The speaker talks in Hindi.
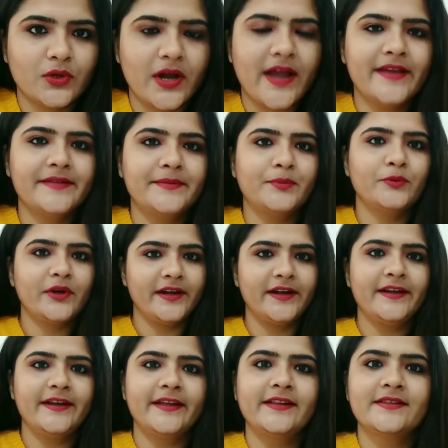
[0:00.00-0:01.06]
हैं गाइज तो प्राइस पूरे
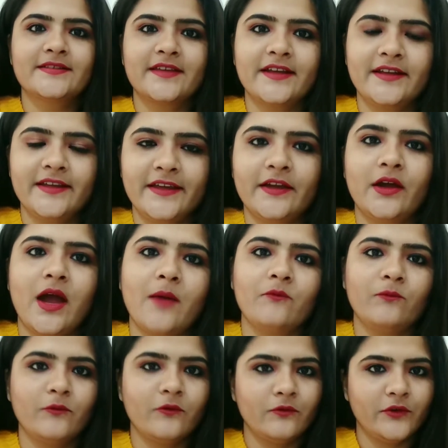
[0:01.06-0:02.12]
डिटेल्स के लिए
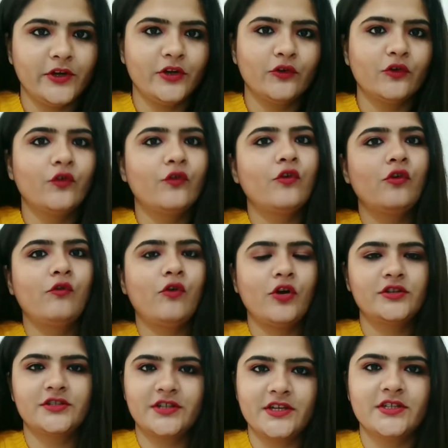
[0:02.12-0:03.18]
आप वीडियो को फुल
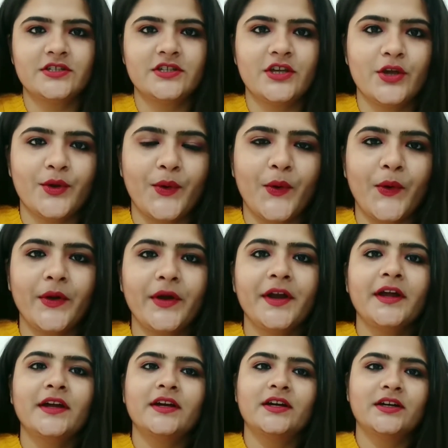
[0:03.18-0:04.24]
वॉच कीजिए और
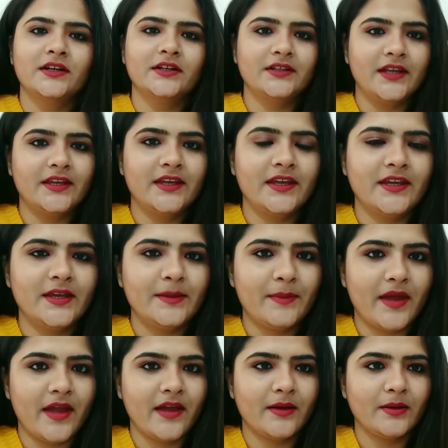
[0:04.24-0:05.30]
देखिए कि
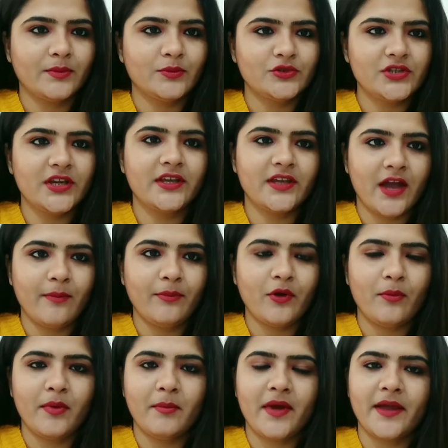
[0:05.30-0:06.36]
मैं मुझे क्या
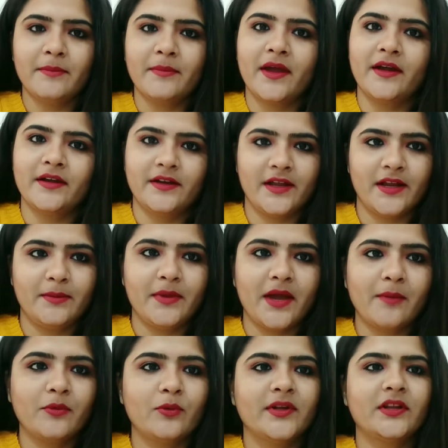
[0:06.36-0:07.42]
प्रॉब्लम आई मैं डिटेल में
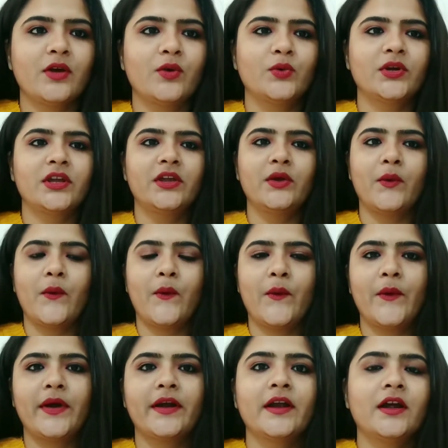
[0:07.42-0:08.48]
आपको बताऊँगी
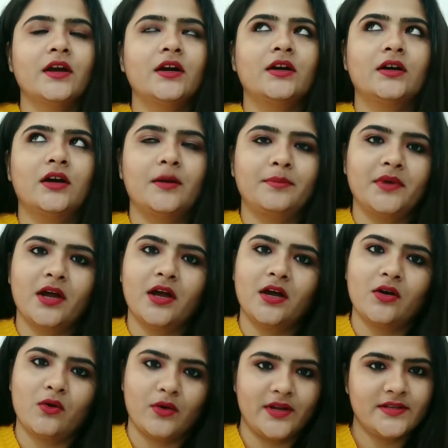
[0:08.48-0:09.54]
और अपना
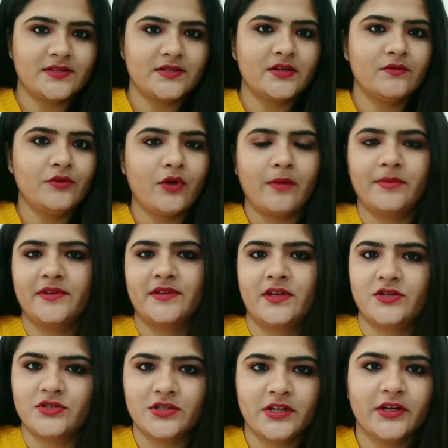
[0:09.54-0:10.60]
ऑनेस्ट रिव्यू आपके साथ
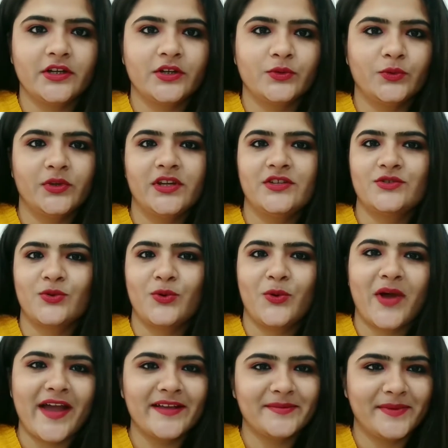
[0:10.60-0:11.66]
शेयर करूंगी सो
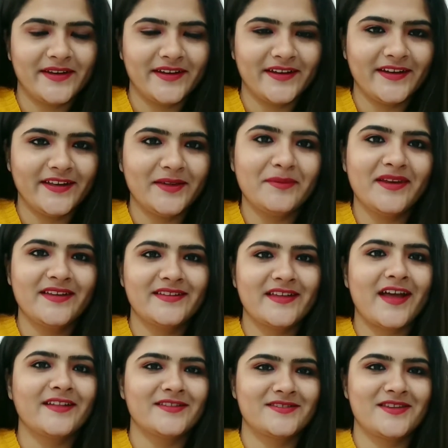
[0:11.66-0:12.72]
गाइज बने रहिए मेरे
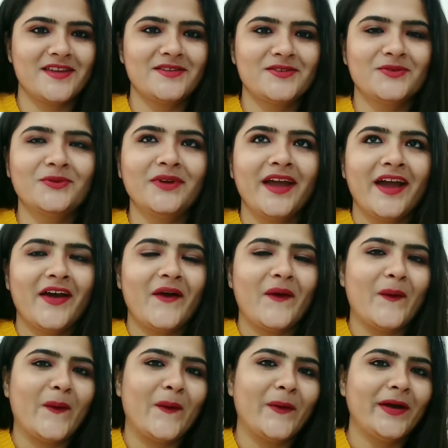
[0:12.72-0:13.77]
साथ स्टे ट्यून
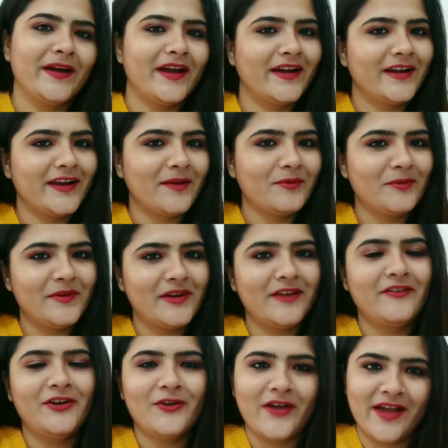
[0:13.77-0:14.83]
और अगर आपको मेरा
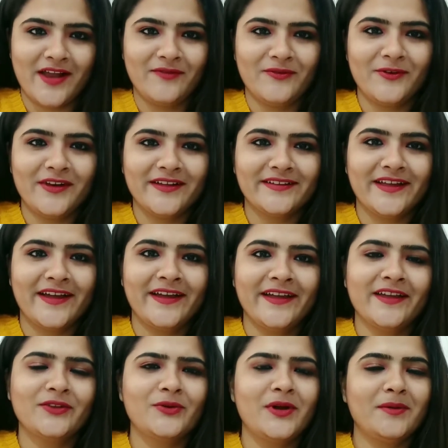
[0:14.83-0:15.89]
वीडियो हेल्पफुल लगता है
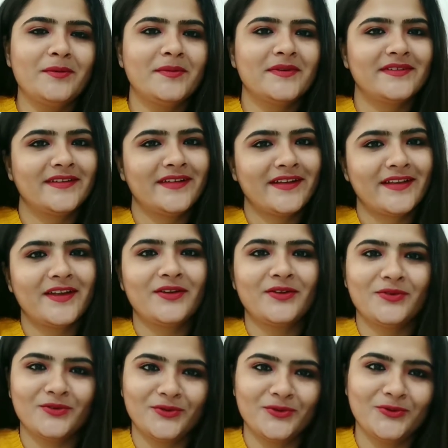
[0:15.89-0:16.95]
या थोड़ा भी पसंद आता है
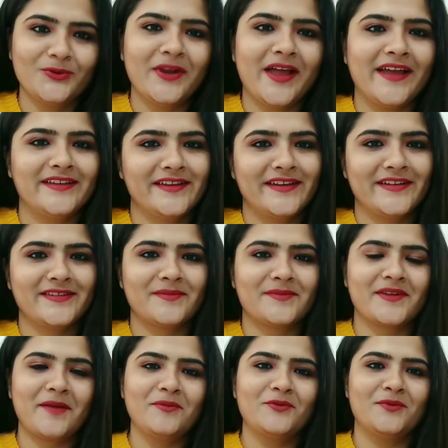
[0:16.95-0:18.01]
तो डू लाइक शेयर एंड
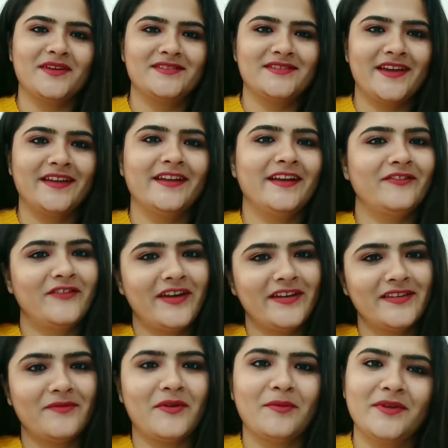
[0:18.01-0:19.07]
सब्सक्राइब टू माई चैनल एंड
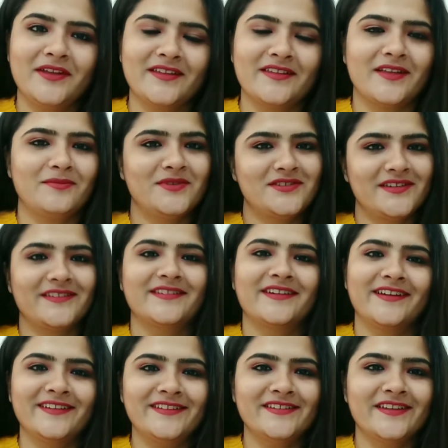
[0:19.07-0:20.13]
फ्रेंड्स एंड फैमिली के साथ भी शेयर
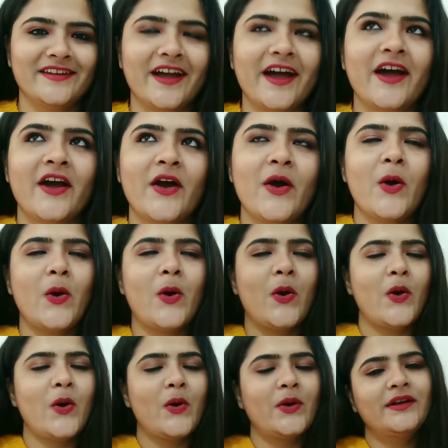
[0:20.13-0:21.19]
कर दीजिएगा
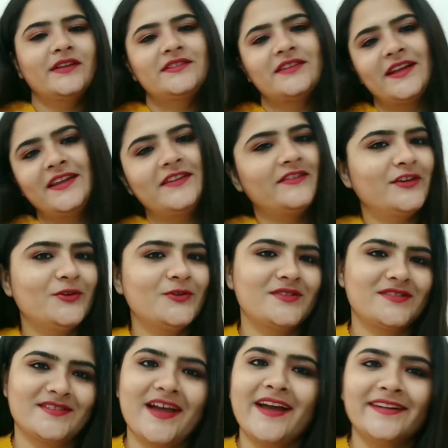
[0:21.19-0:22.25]
और चलिए वीडियो
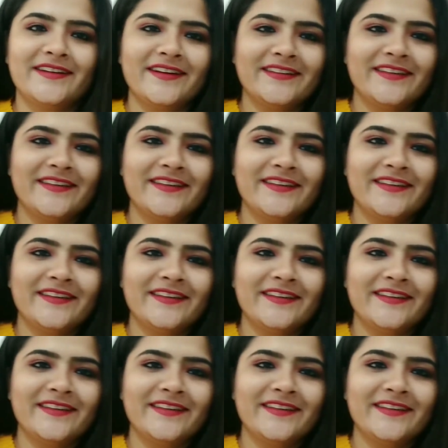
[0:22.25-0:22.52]
स्टार्ट